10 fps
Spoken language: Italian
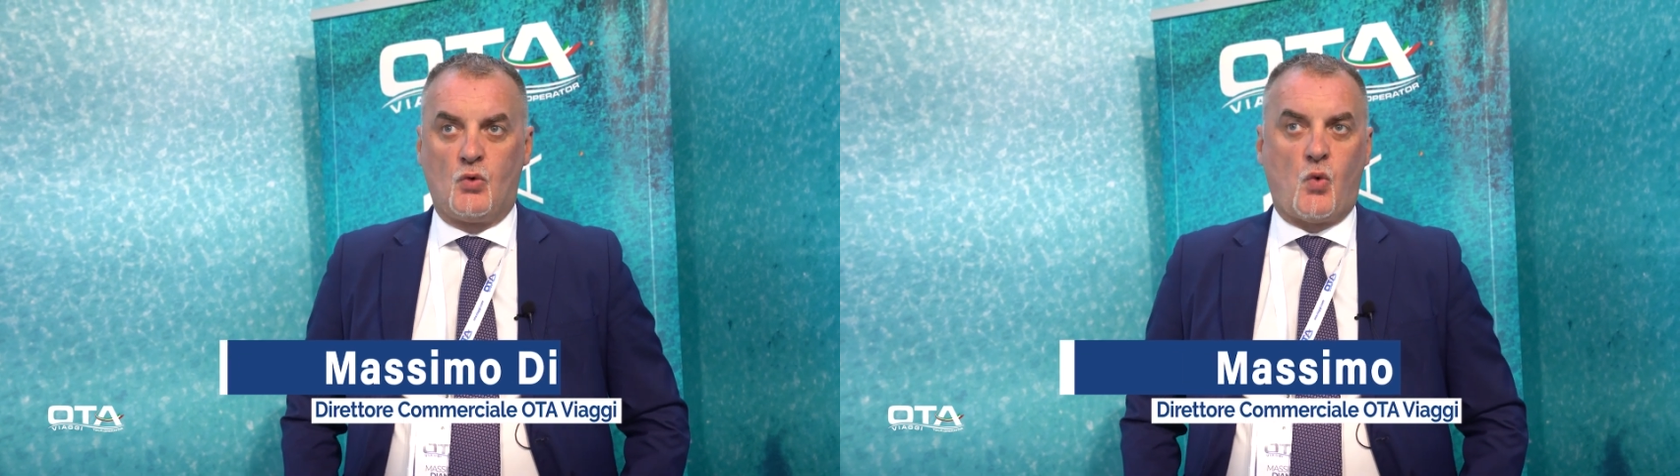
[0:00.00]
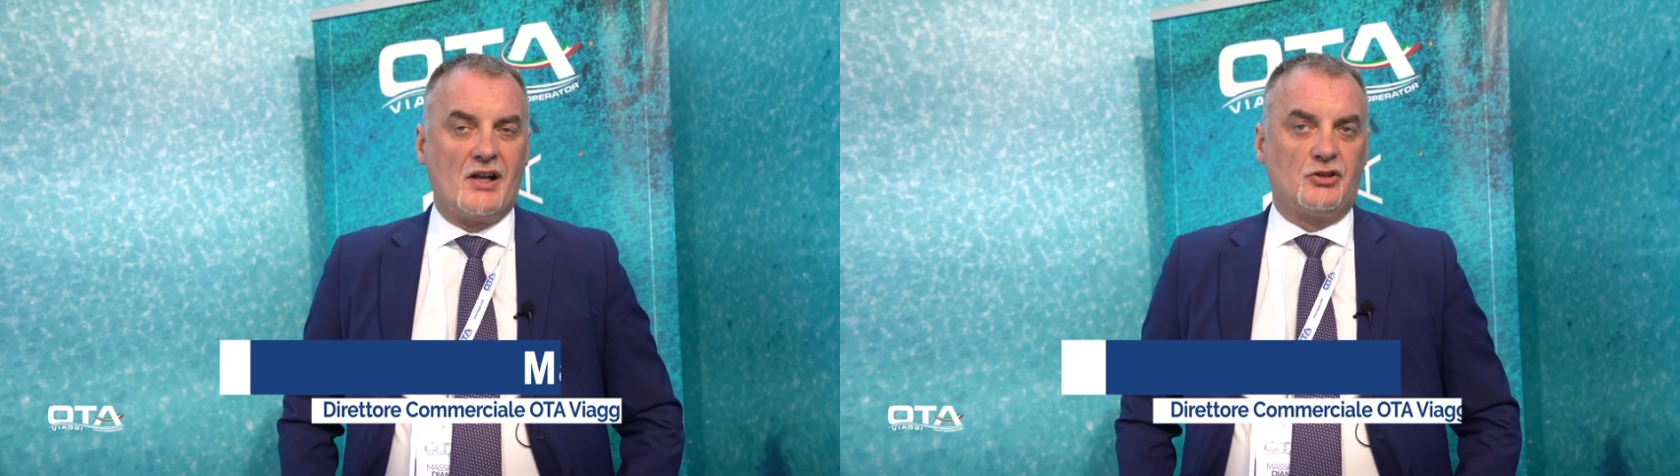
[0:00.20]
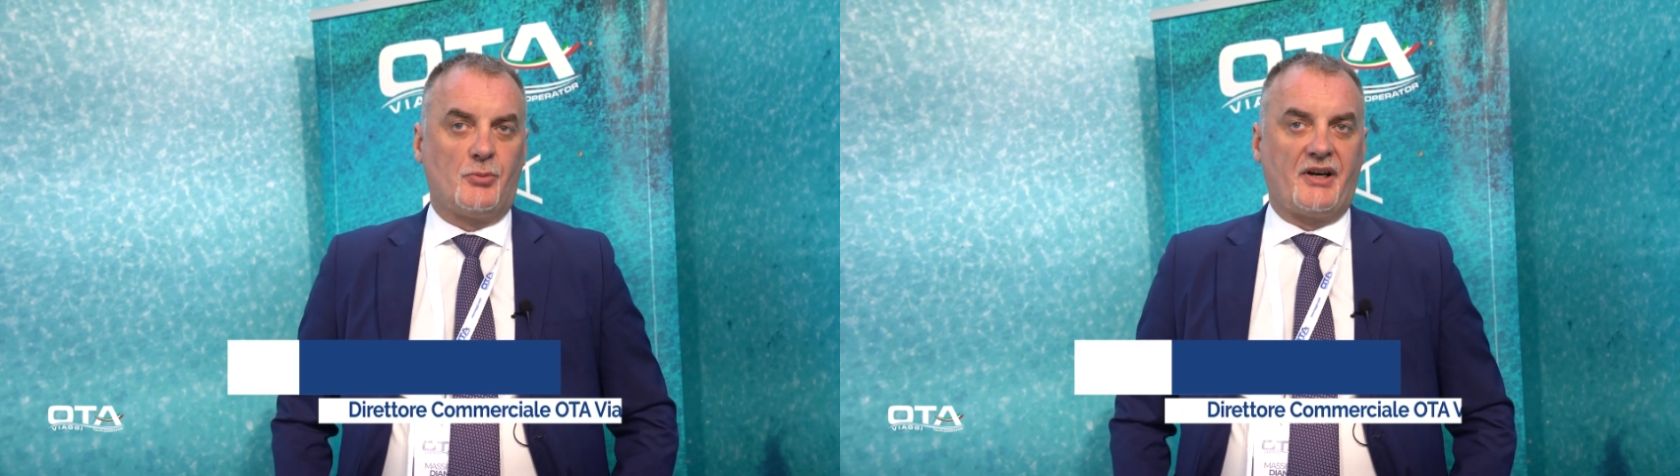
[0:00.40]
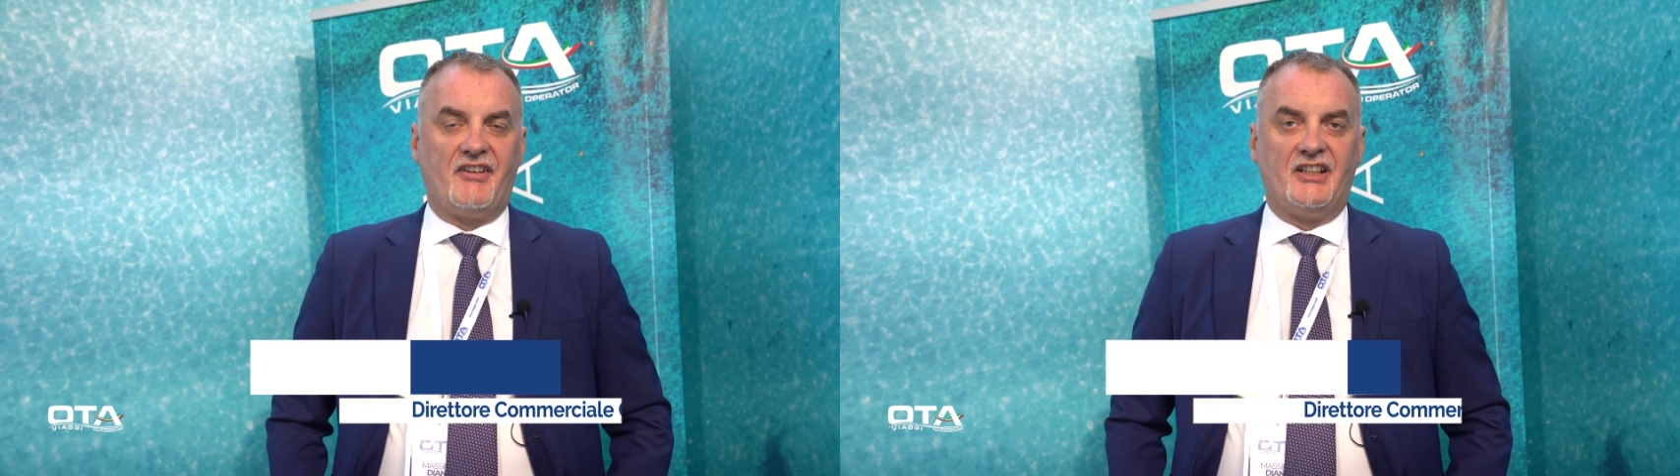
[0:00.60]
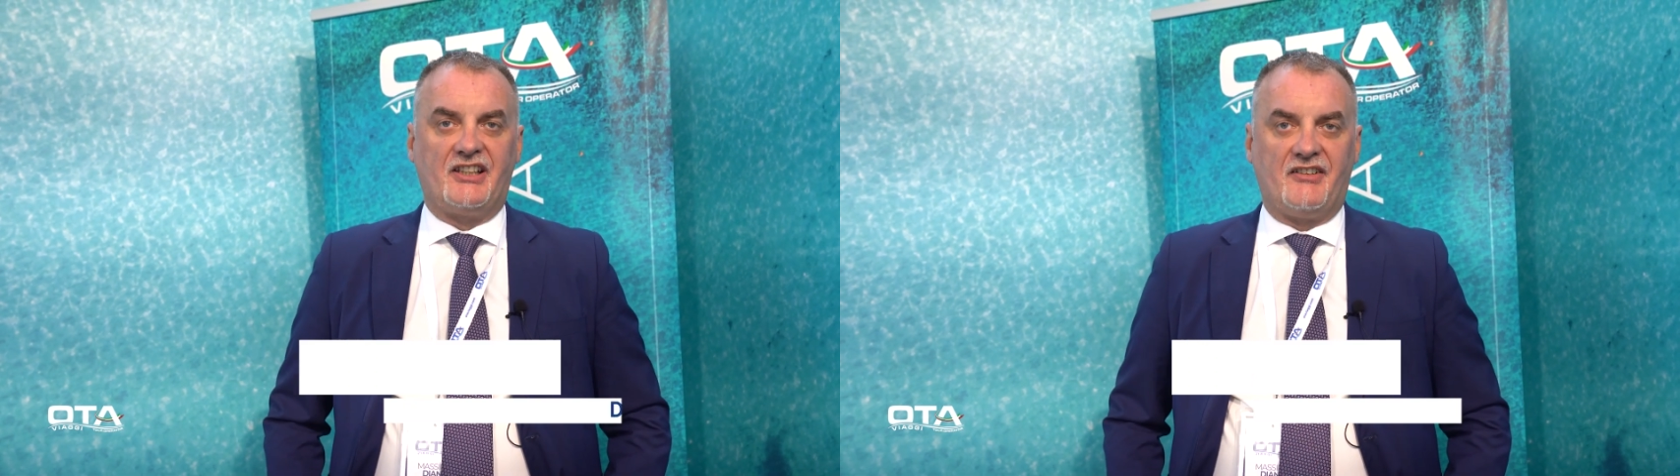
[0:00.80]
quanto
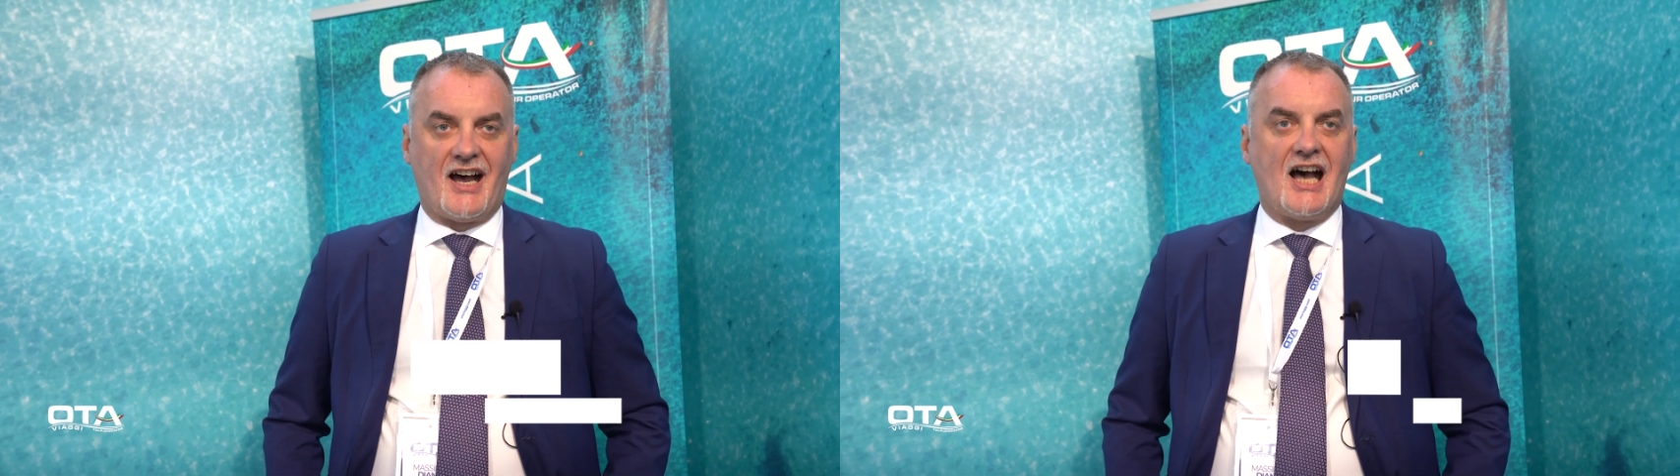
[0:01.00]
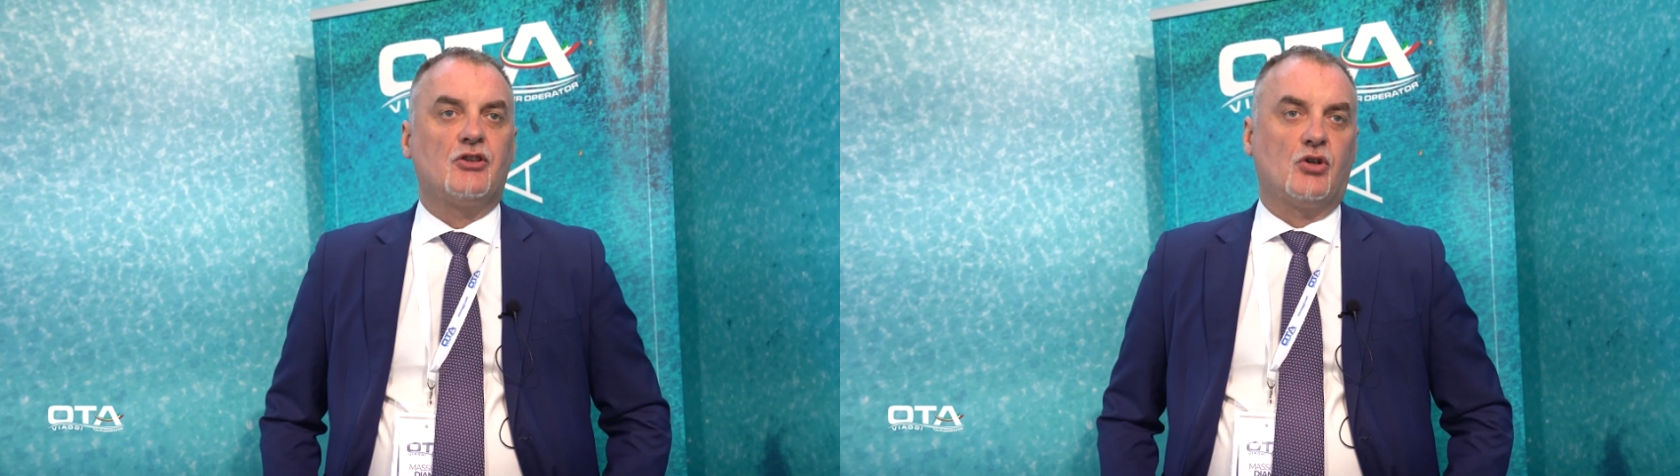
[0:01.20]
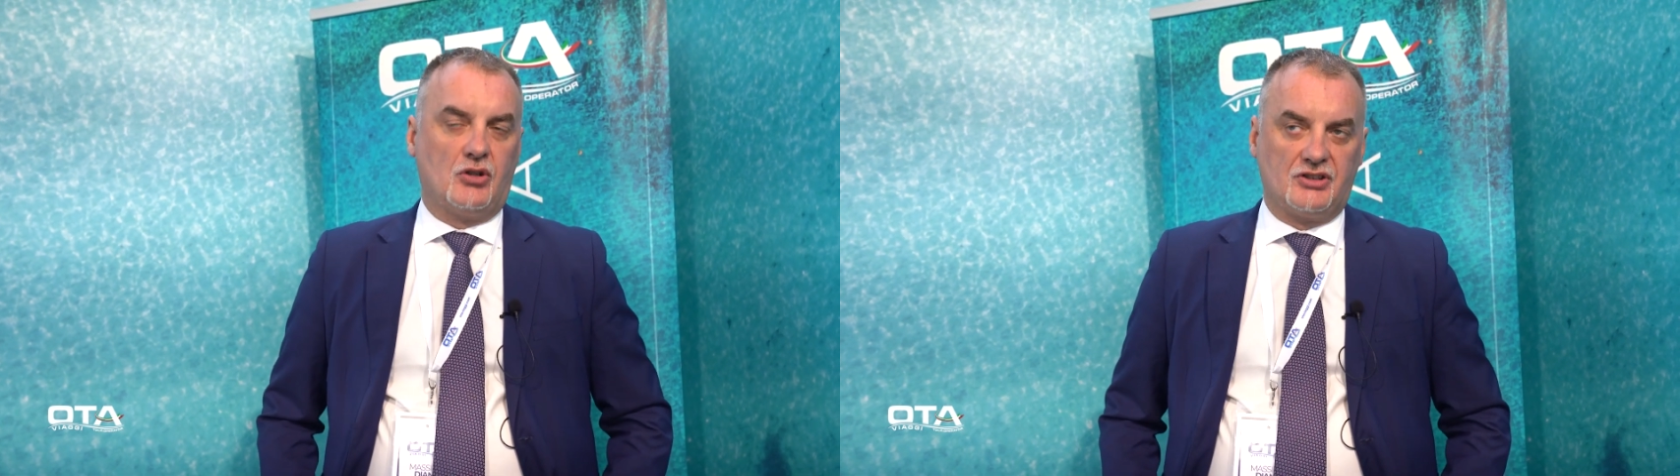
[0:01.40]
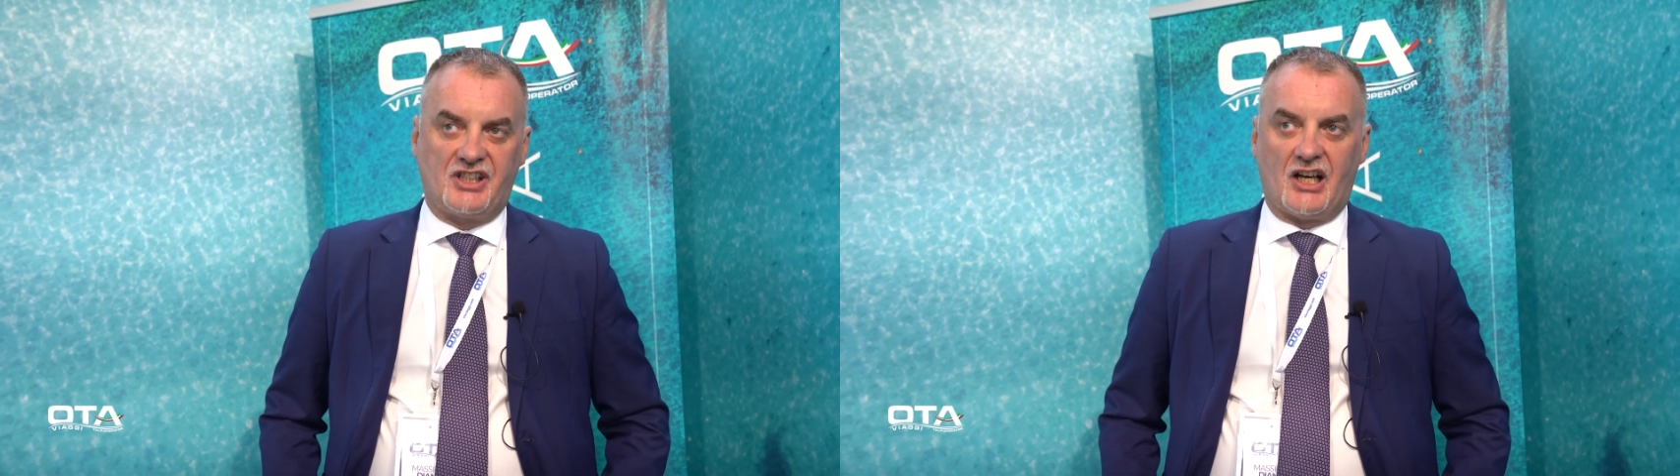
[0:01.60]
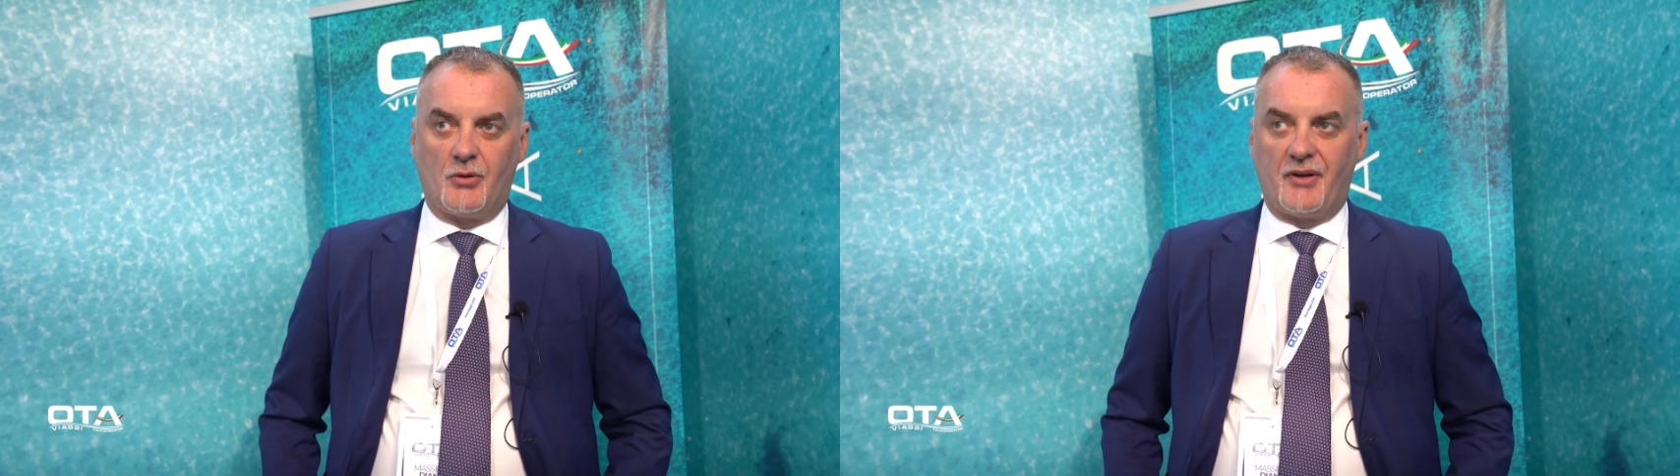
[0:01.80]
preventivato
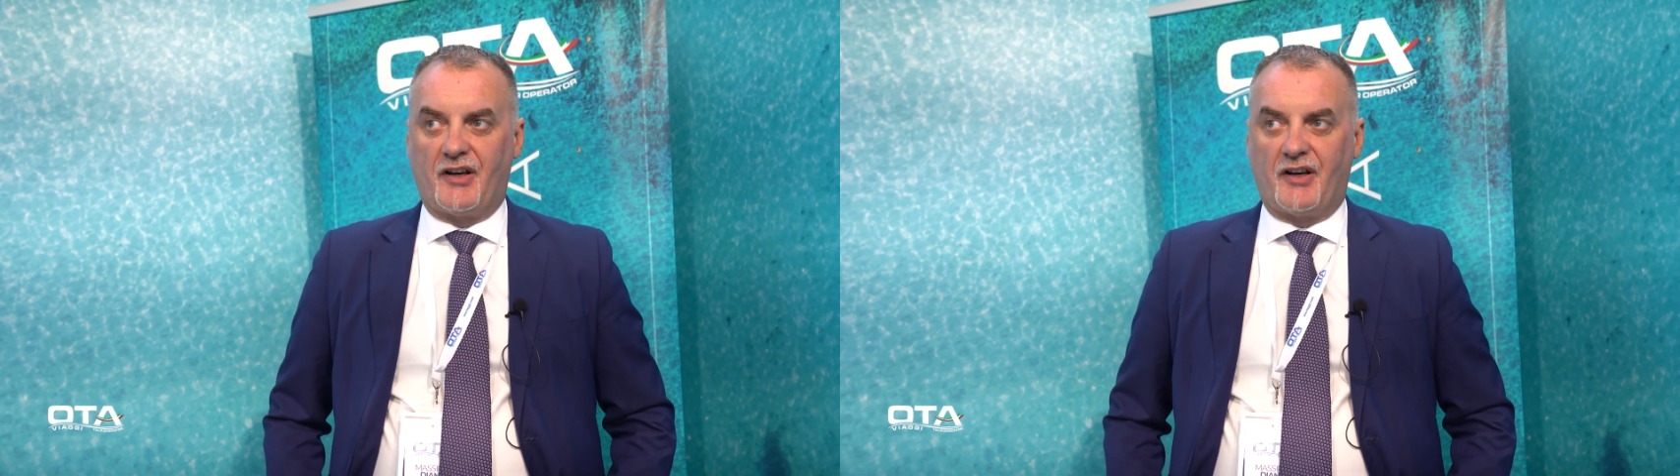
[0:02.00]
sia come